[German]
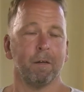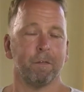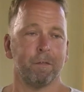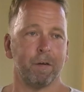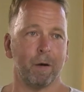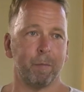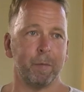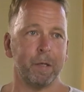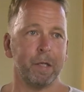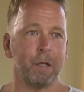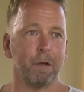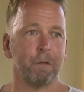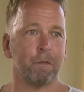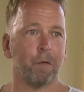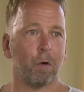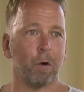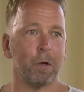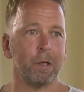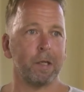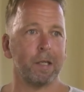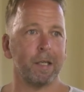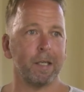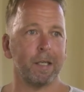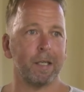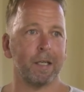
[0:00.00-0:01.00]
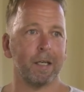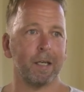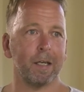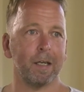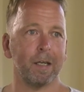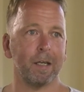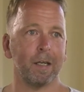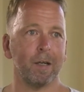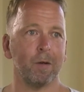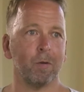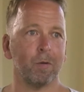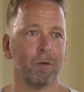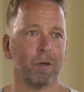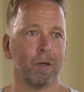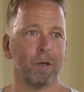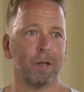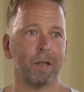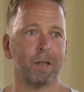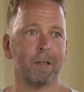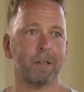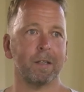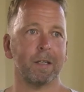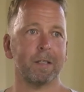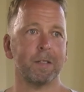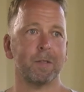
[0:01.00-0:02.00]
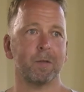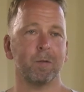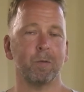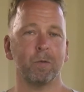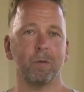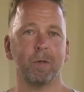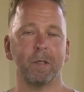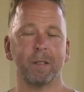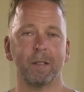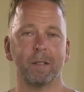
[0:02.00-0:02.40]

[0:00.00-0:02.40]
familienfreundlich oder dass du